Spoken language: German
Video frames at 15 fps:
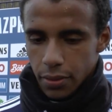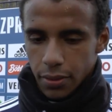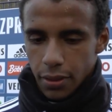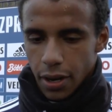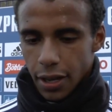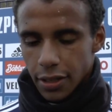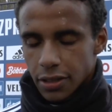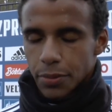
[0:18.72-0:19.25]
Ach,
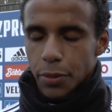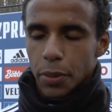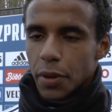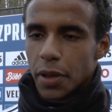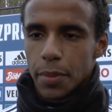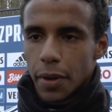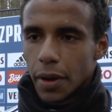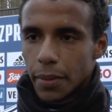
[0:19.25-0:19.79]
leichte
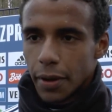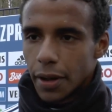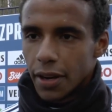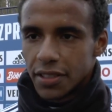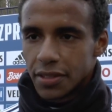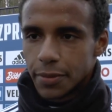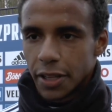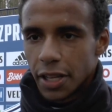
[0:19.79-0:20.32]
Probleme, aber
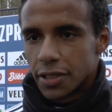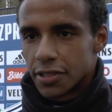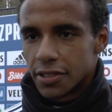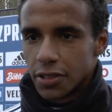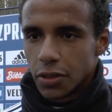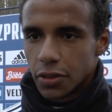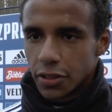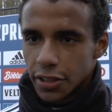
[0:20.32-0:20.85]
alles im Grenzen. Ich
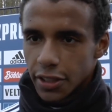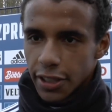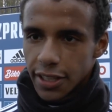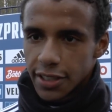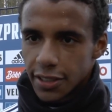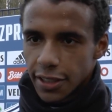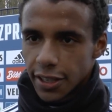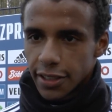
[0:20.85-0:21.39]
konnte die
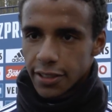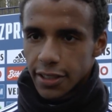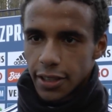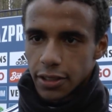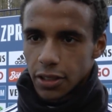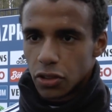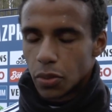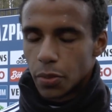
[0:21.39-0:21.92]
ganze Trainingseinheit
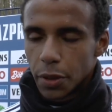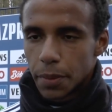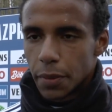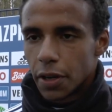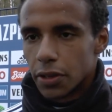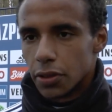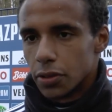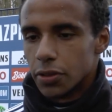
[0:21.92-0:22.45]
schon
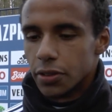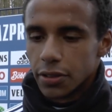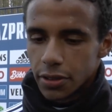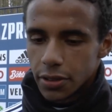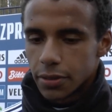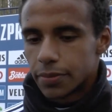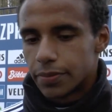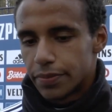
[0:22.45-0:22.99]
mitmachen und
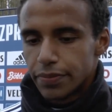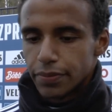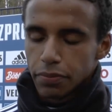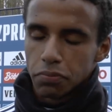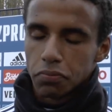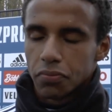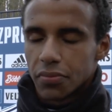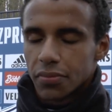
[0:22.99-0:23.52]

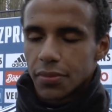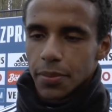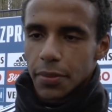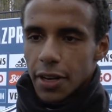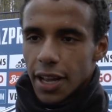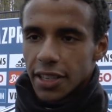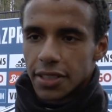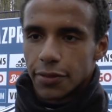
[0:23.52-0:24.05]
mit
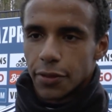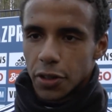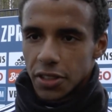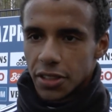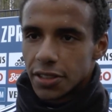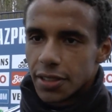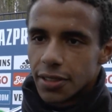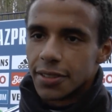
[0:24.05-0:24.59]
leichter
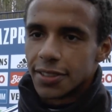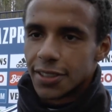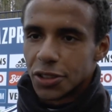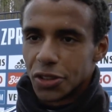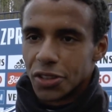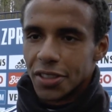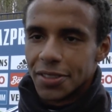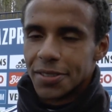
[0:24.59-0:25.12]
Vorsicht ist das
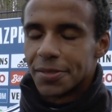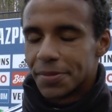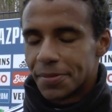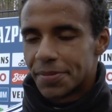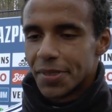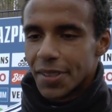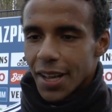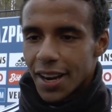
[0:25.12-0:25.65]
schon
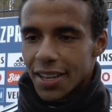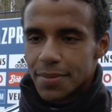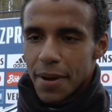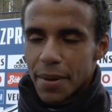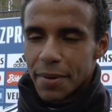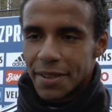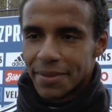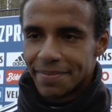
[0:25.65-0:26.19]
alles
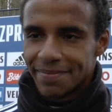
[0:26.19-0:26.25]
machbar.